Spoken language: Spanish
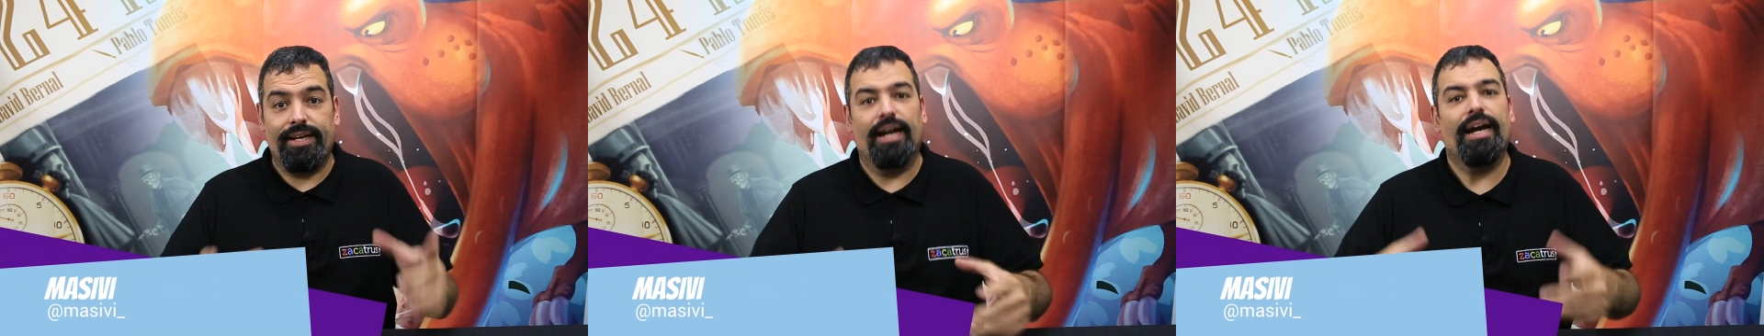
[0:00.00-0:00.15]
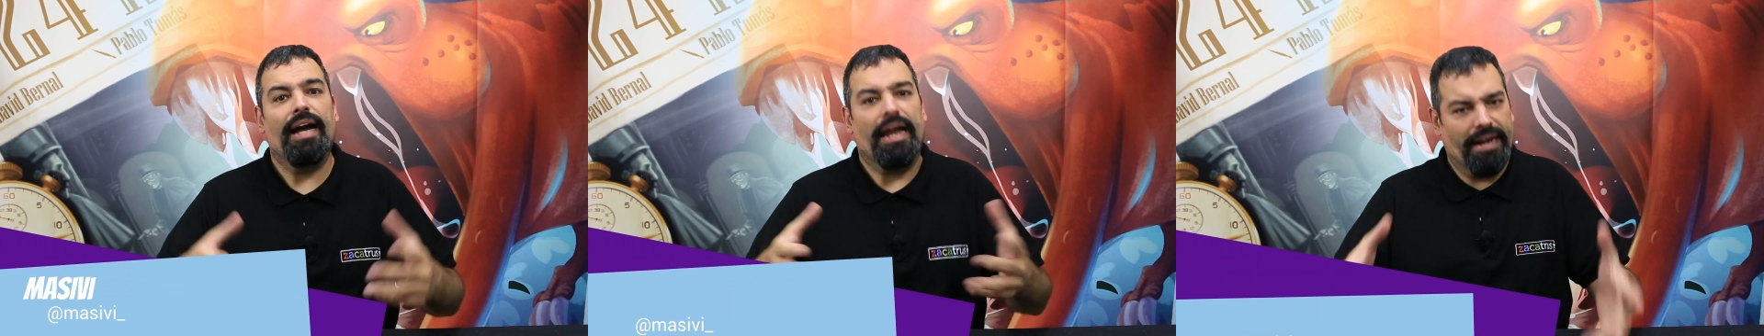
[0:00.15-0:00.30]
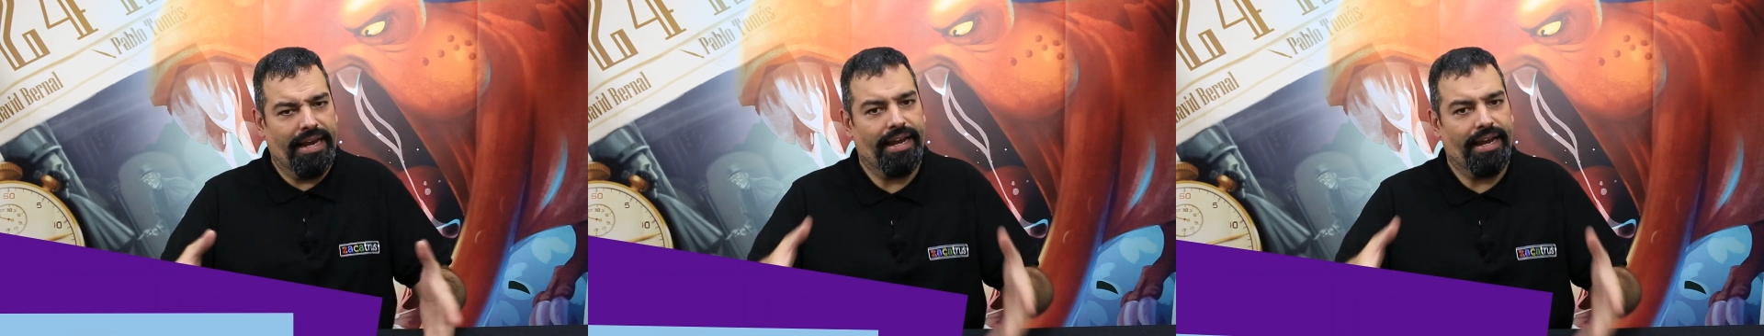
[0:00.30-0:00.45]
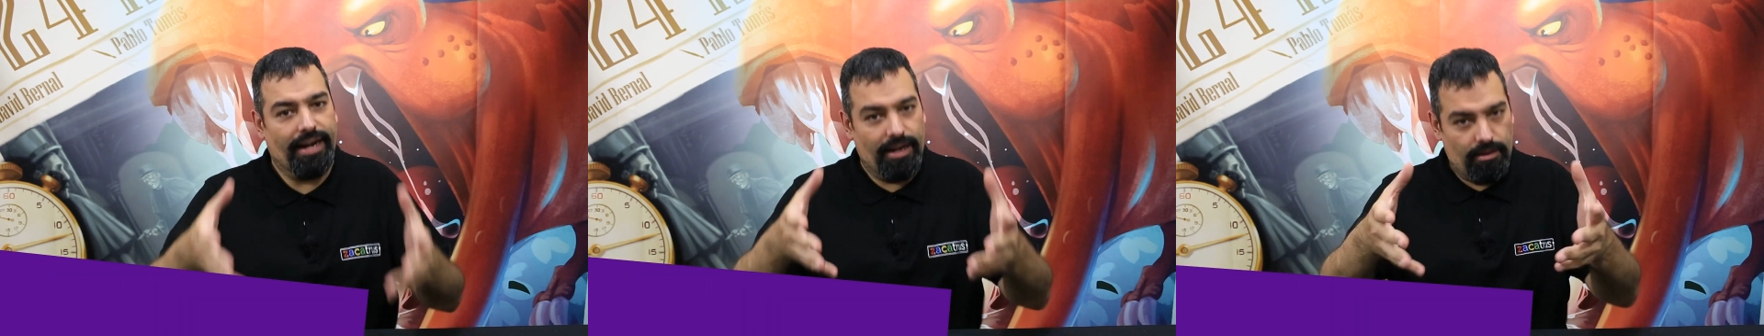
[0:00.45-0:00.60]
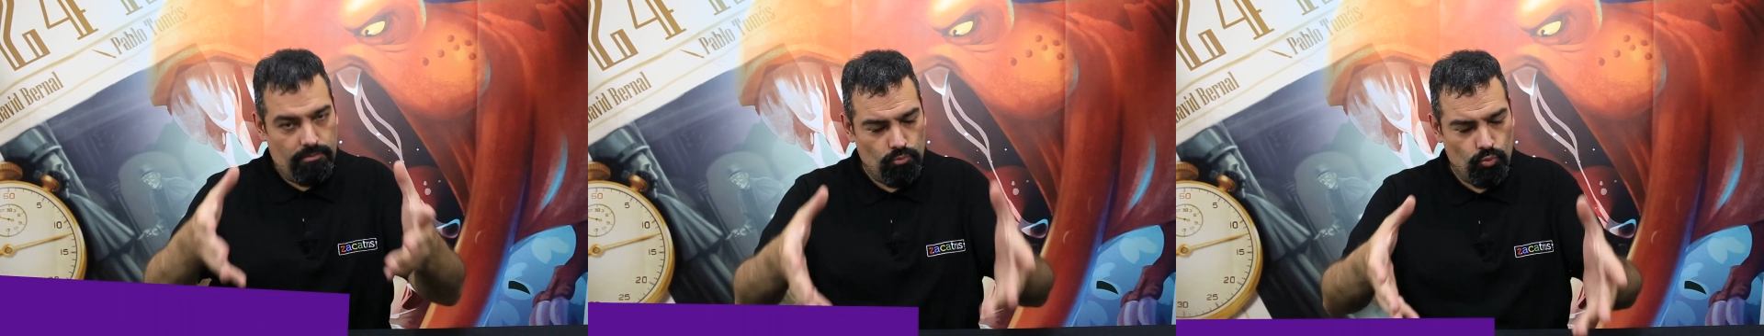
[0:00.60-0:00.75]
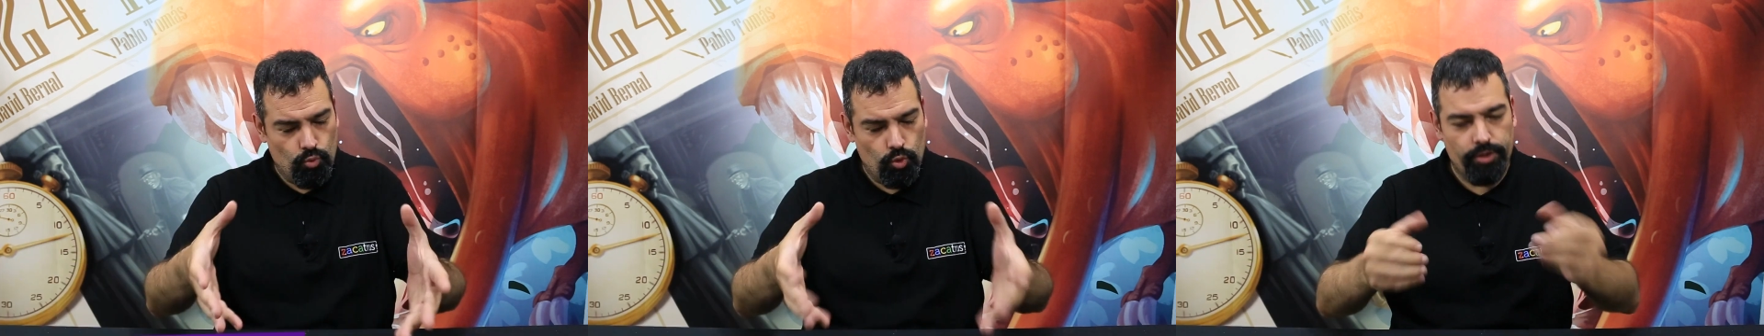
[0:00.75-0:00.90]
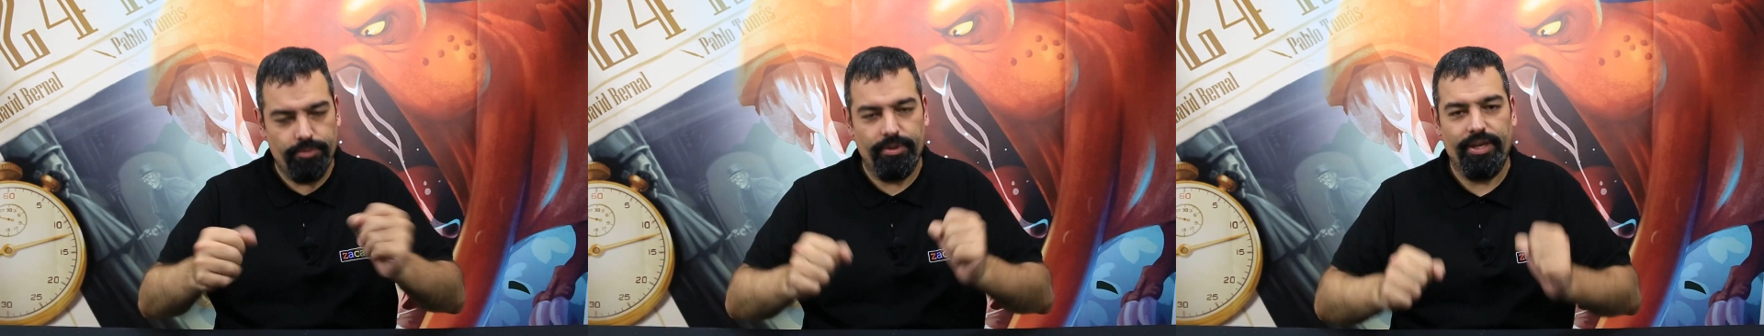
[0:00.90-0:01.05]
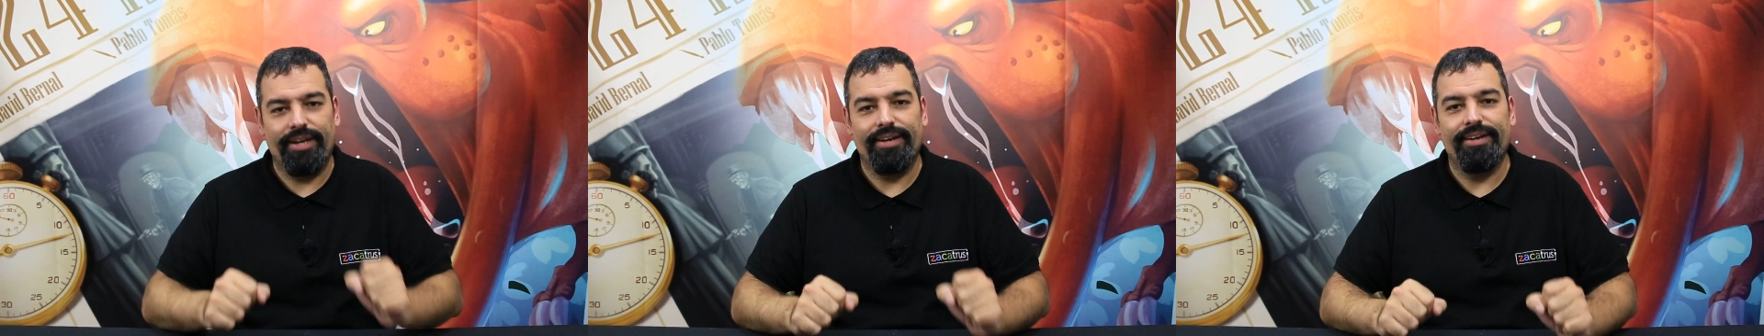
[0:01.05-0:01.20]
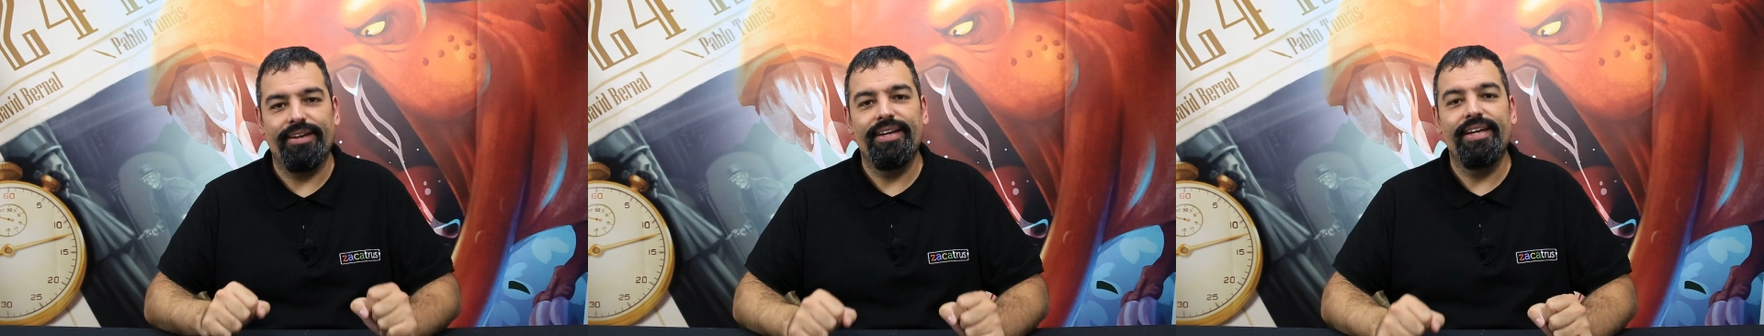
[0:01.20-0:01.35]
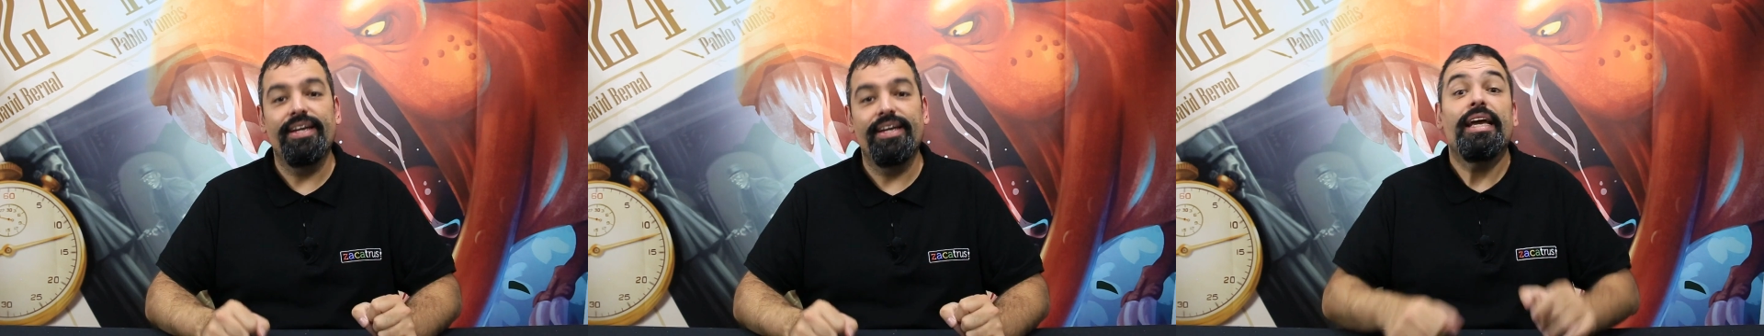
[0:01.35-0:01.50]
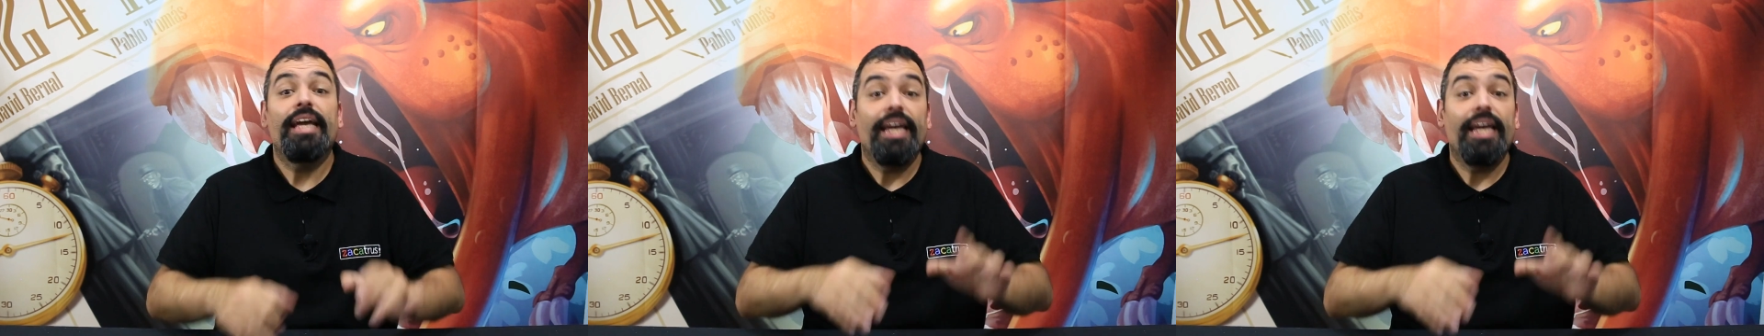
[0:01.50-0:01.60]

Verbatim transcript: en caja negra, muy bien.